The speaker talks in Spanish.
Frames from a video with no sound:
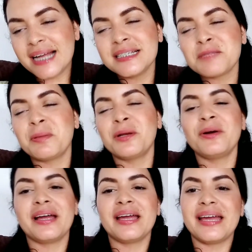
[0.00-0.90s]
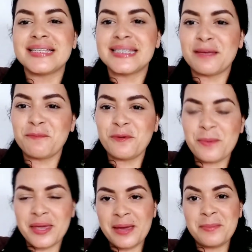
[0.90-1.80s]
Espero que estén muy
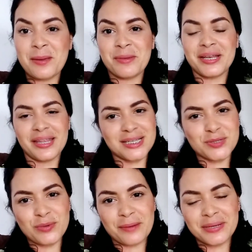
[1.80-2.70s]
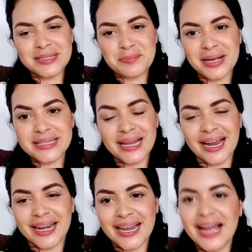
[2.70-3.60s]
bien. Bienvenidas una vez más al
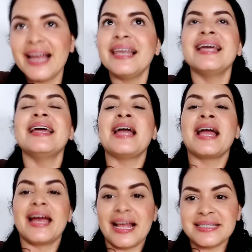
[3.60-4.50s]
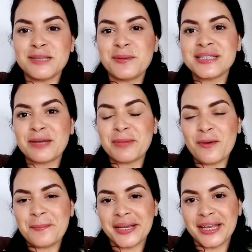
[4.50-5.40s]
canal. Gracias por estarme
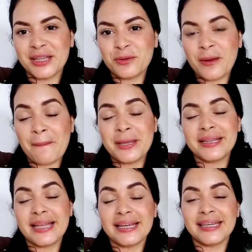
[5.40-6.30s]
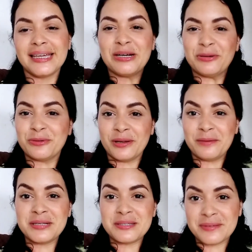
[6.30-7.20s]
acompañando nuevamente aquí con uno de
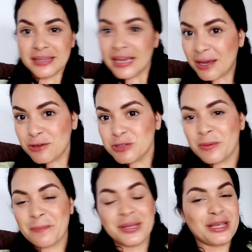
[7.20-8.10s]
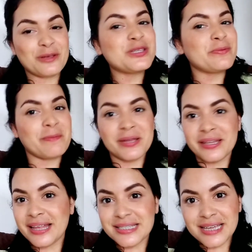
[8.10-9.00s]
mis videos. Bienvenidos y
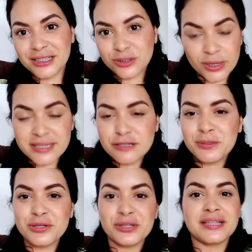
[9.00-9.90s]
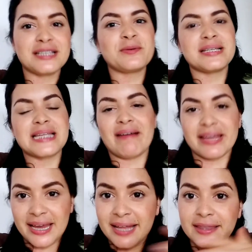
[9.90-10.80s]
bienvenidas sean todas esas personitas nuevas que van
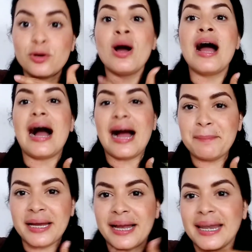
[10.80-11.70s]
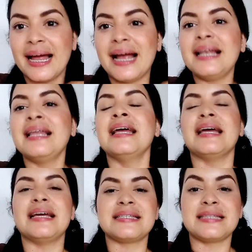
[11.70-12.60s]
llegando a mi canal.
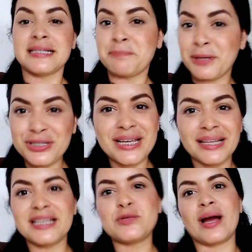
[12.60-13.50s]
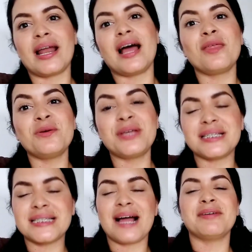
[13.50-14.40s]
Este, espero sean de su agrado. Ya
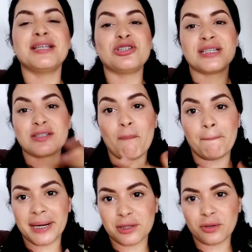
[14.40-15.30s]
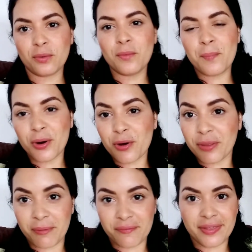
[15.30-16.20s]
saben, yo les comparto un poco
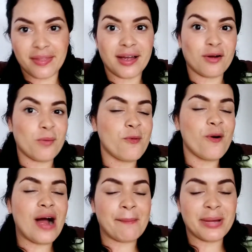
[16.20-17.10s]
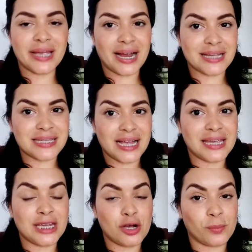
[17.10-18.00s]
de mi vida como ama de casa
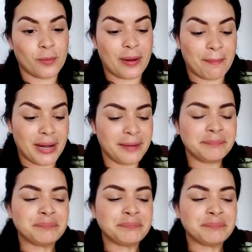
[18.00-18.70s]
y como mamá.